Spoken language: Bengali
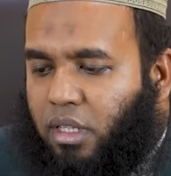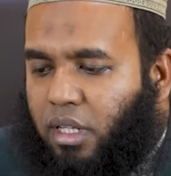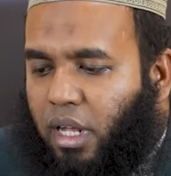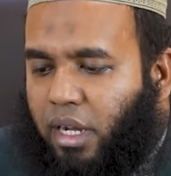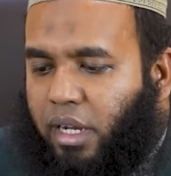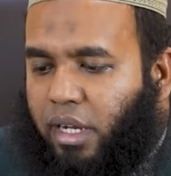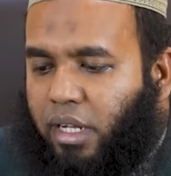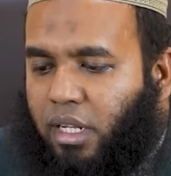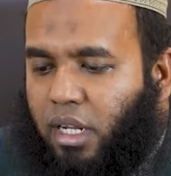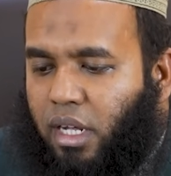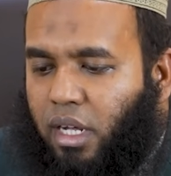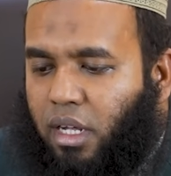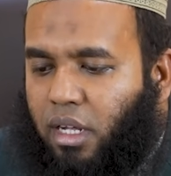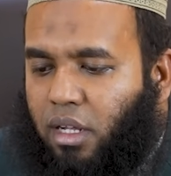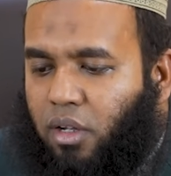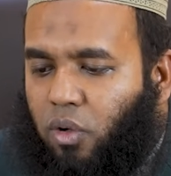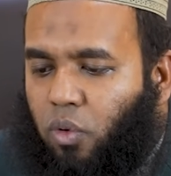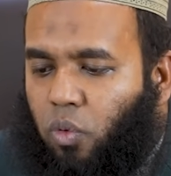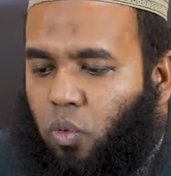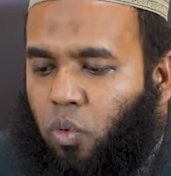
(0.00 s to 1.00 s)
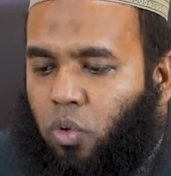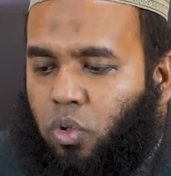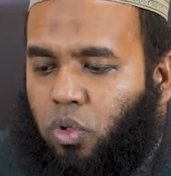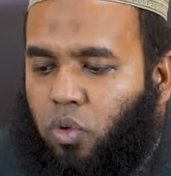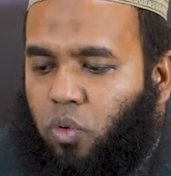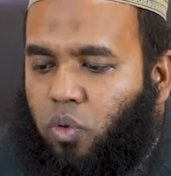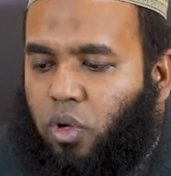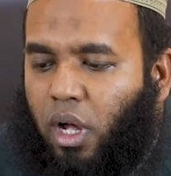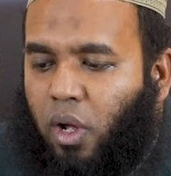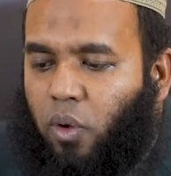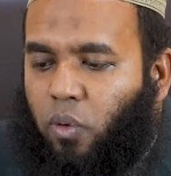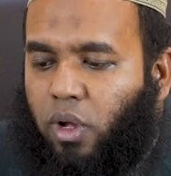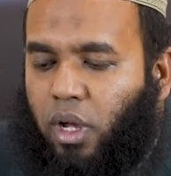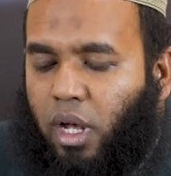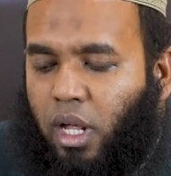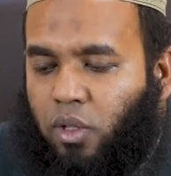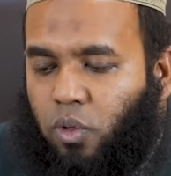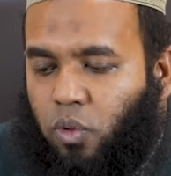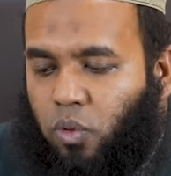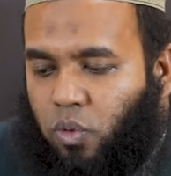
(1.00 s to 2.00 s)
তাকে না অন্য কাউকে
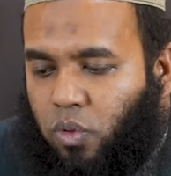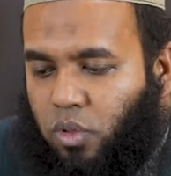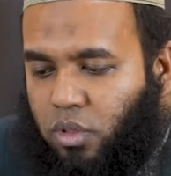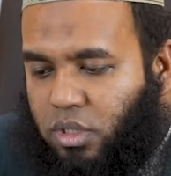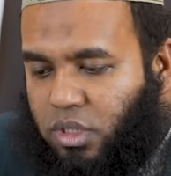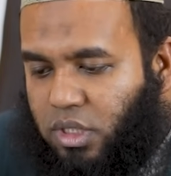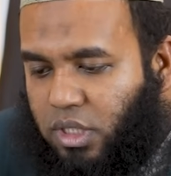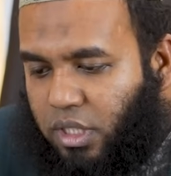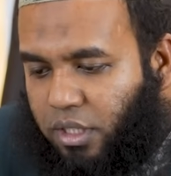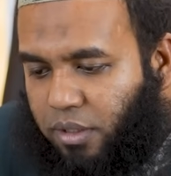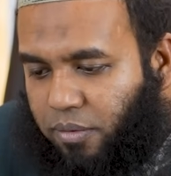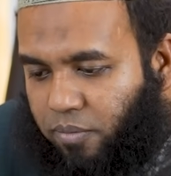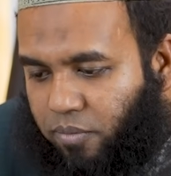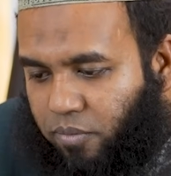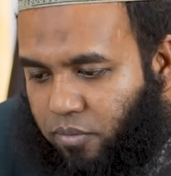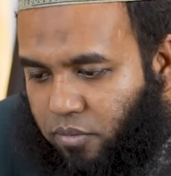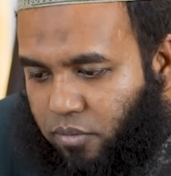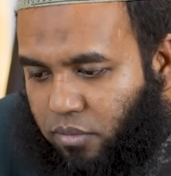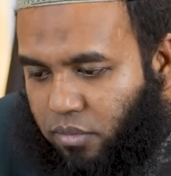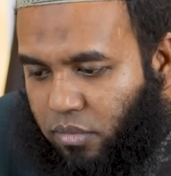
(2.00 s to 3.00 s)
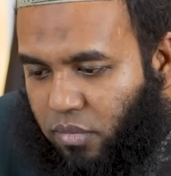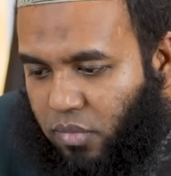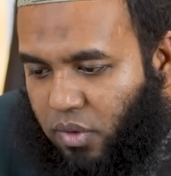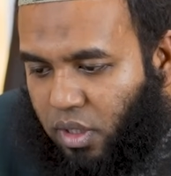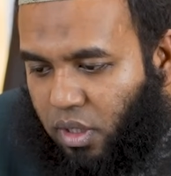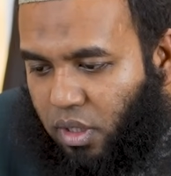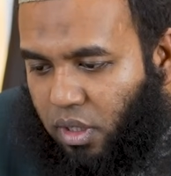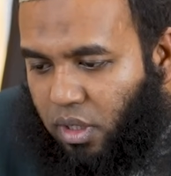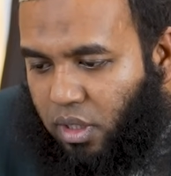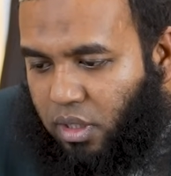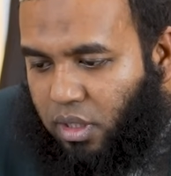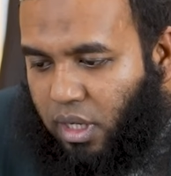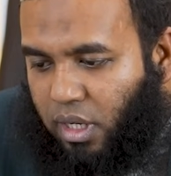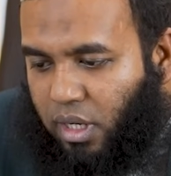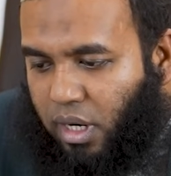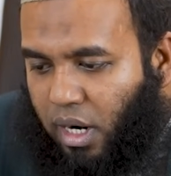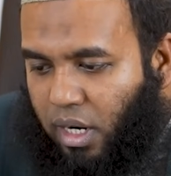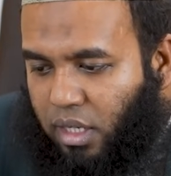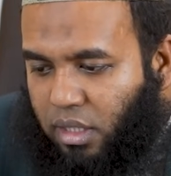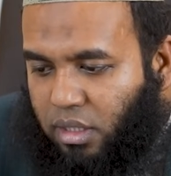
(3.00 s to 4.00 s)
আদর করছি তার
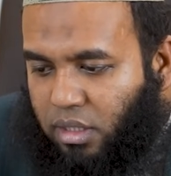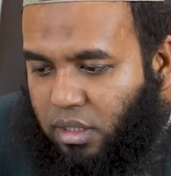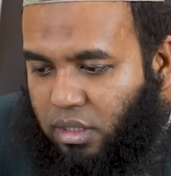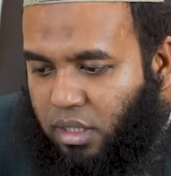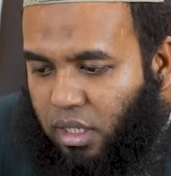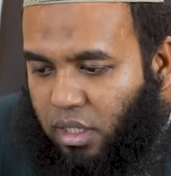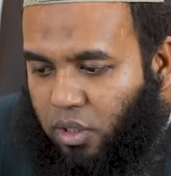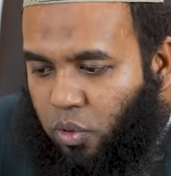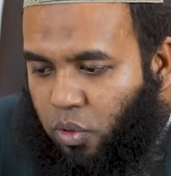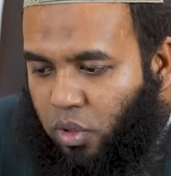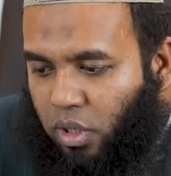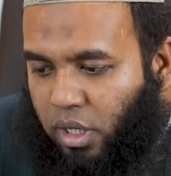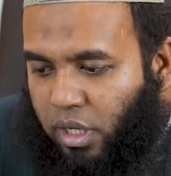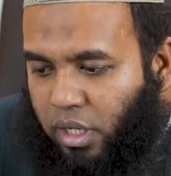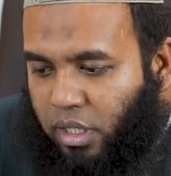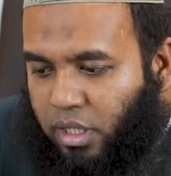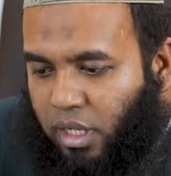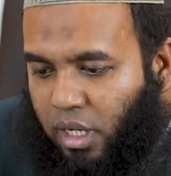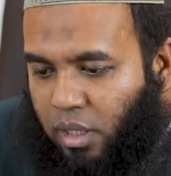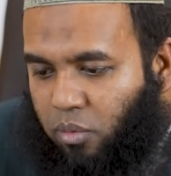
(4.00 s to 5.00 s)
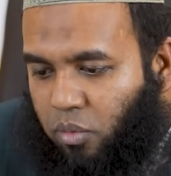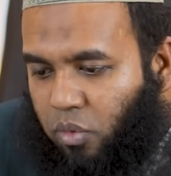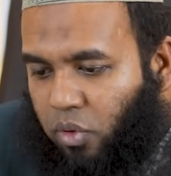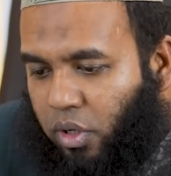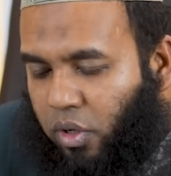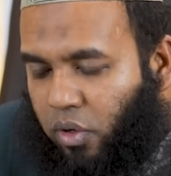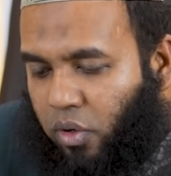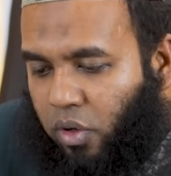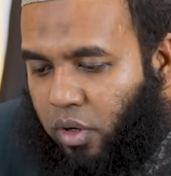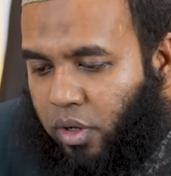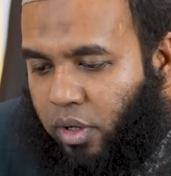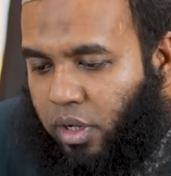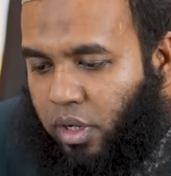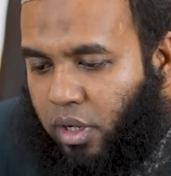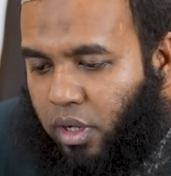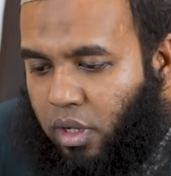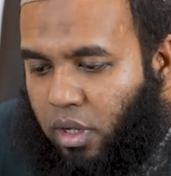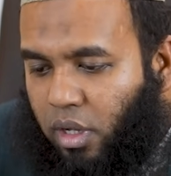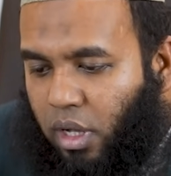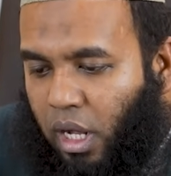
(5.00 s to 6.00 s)
হাতটা ধরলে তার মনে হয়
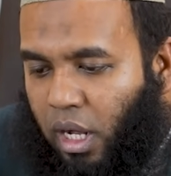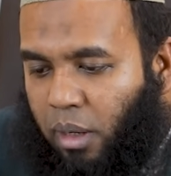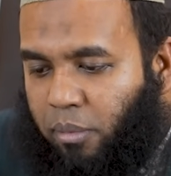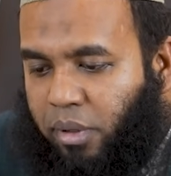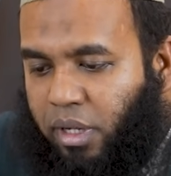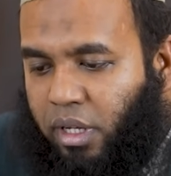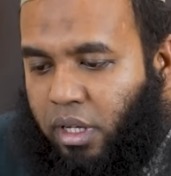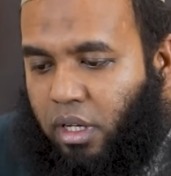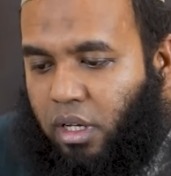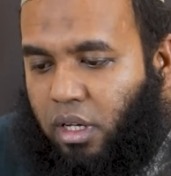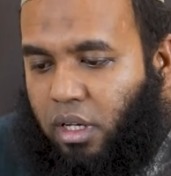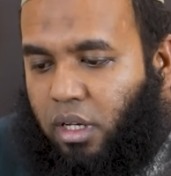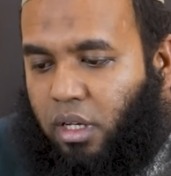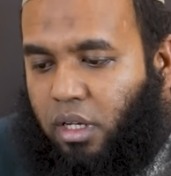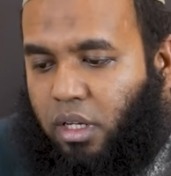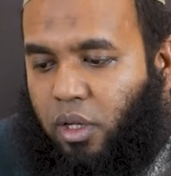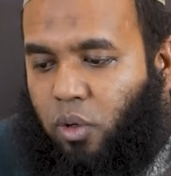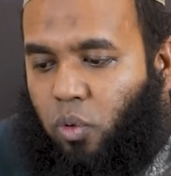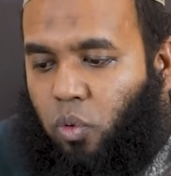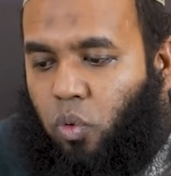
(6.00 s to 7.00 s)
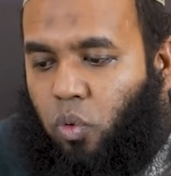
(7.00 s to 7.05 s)
আমি কি